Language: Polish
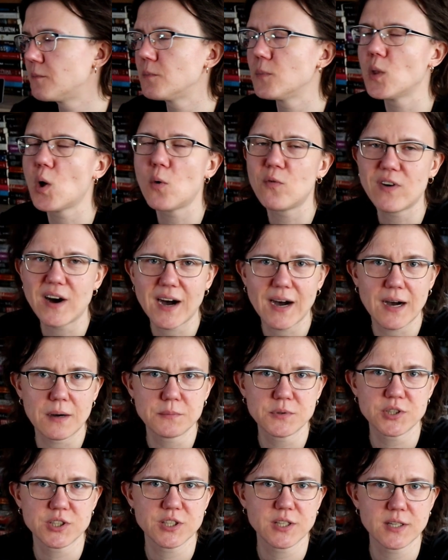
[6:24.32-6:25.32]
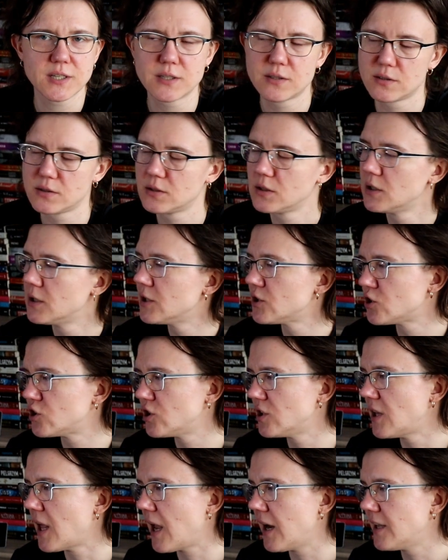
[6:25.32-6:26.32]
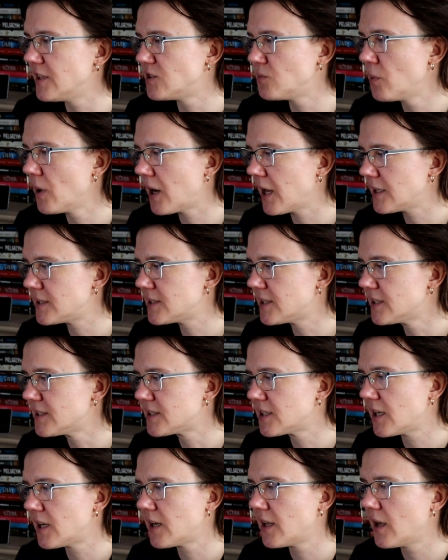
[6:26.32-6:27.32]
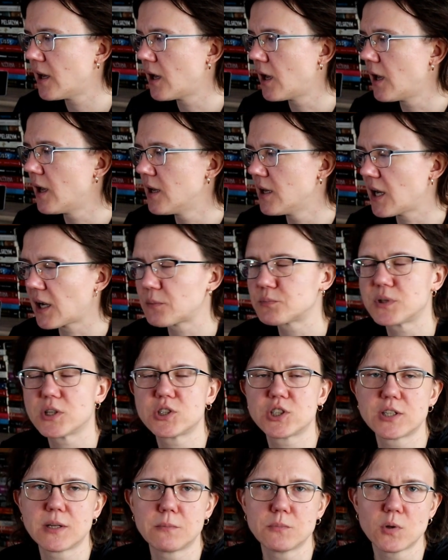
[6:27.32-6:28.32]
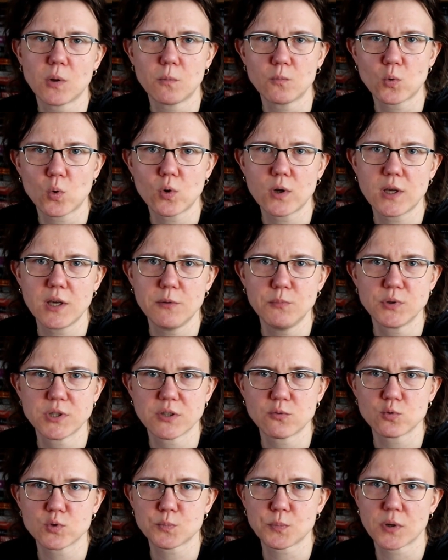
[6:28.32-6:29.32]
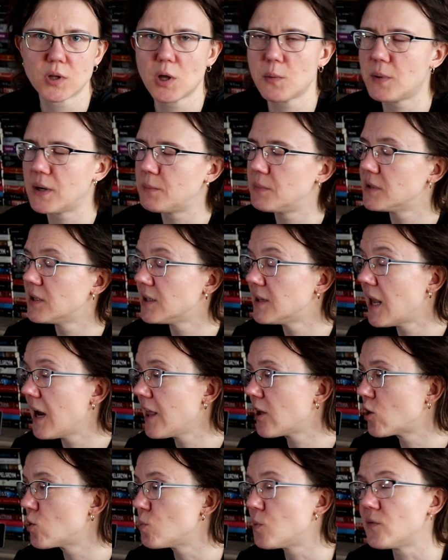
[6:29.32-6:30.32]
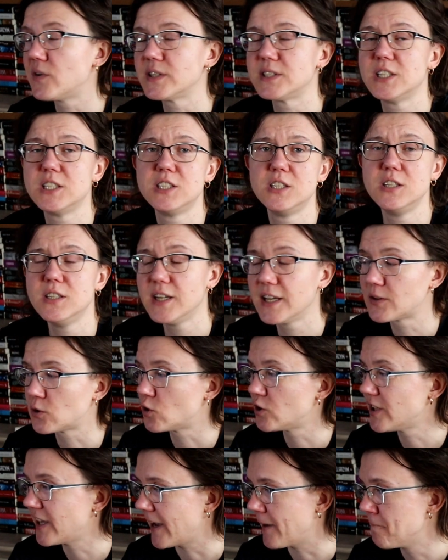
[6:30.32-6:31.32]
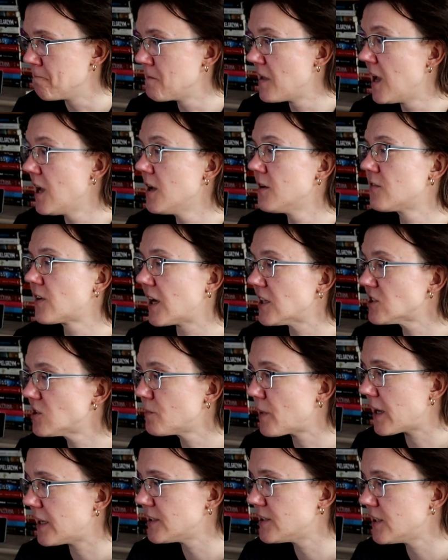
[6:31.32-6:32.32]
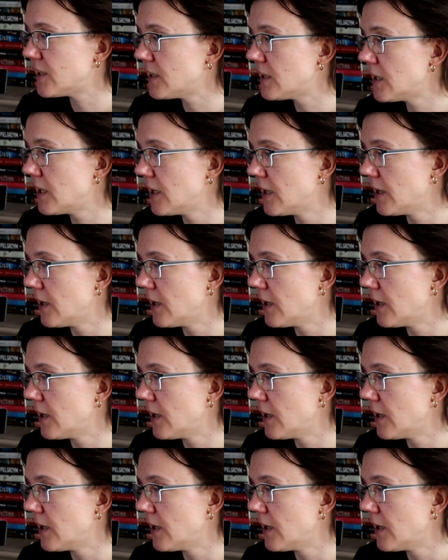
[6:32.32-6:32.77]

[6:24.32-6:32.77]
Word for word: No, waham się, czy dalej zbierać tę serię. Jak przeczytam tom drugi i mi się spodoba, będę dalej kupować, jeśli nie, to nie. W każdym razie